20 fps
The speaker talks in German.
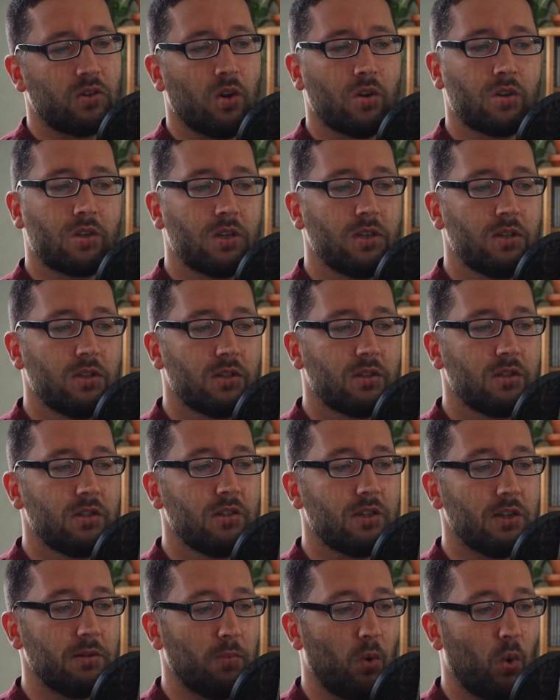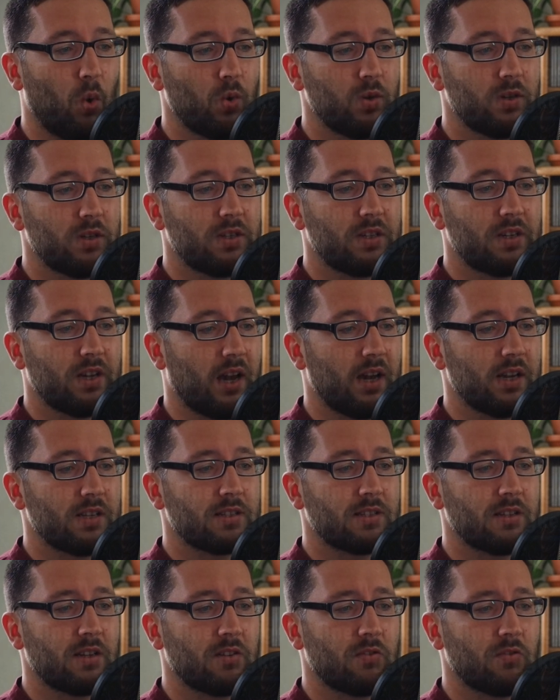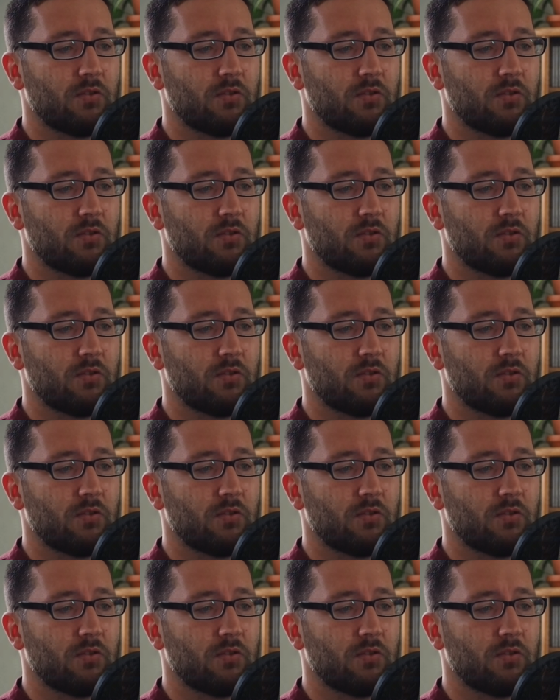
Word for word: Göttinnen, Dämonen, Geistern